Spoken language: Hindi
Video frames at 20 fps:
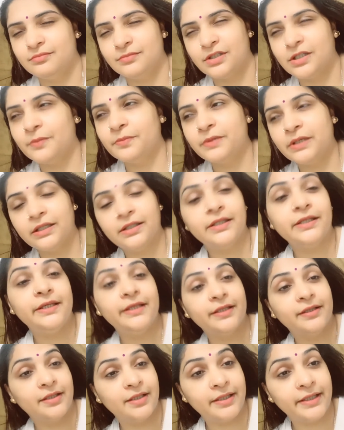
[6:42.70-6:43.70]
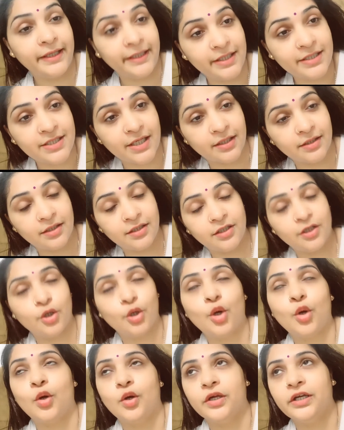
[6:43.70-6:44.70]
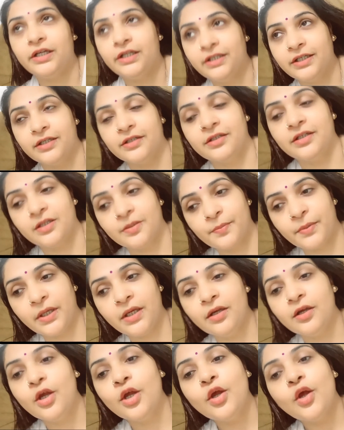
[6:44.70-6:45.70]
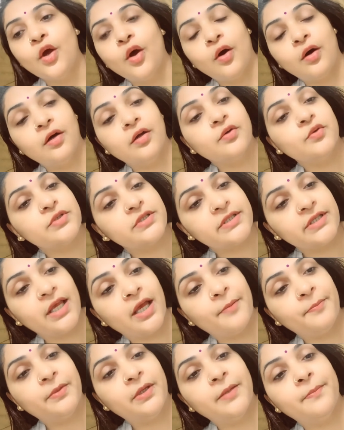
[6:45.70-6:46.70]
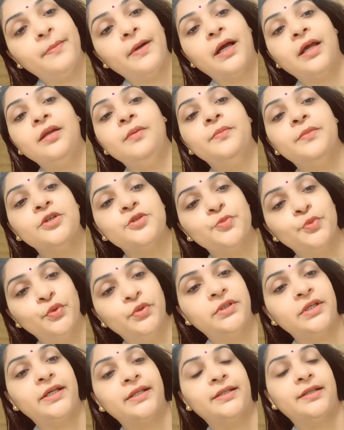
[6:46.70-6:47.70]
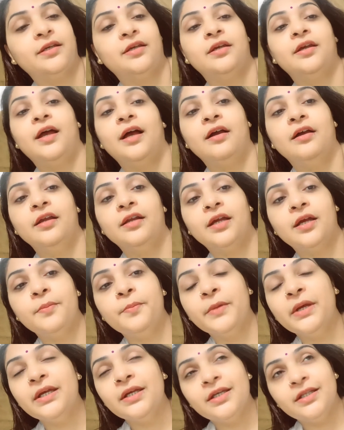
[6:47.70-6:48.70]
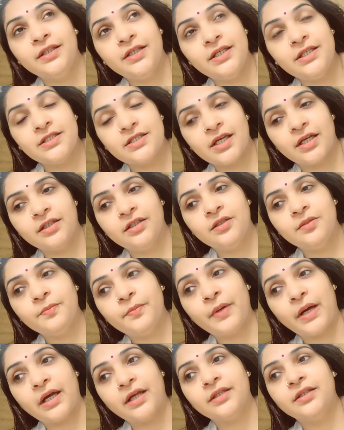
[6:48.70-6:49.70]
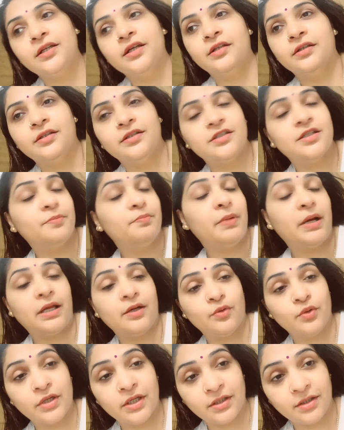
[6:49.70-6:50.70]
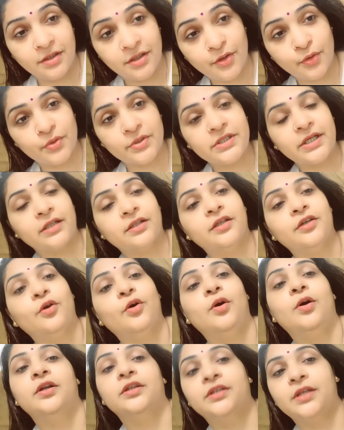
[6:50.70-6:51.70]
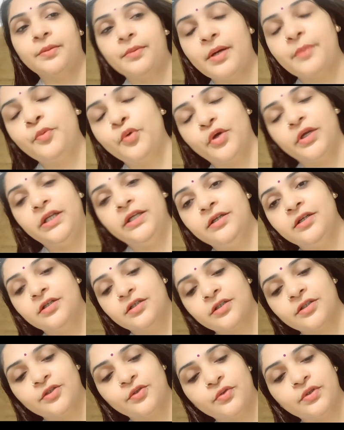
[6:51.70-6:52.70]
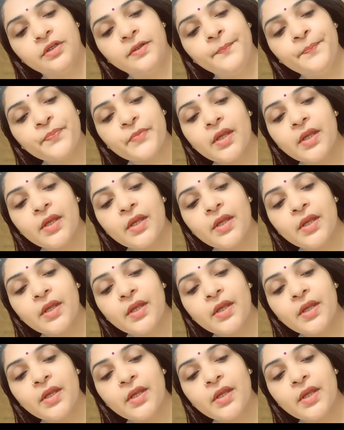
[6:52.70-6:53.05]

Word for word: मतलब गंदगी अंदर नहीं जाती है ऑयलिंग करने पे और उससे आपके बाल मजबूत रहते हैं अगर आप तीन चार दिन बाद गंद जब बाल गंदे हो जाते हैं और तब आप ऑयलिंग करते हो ना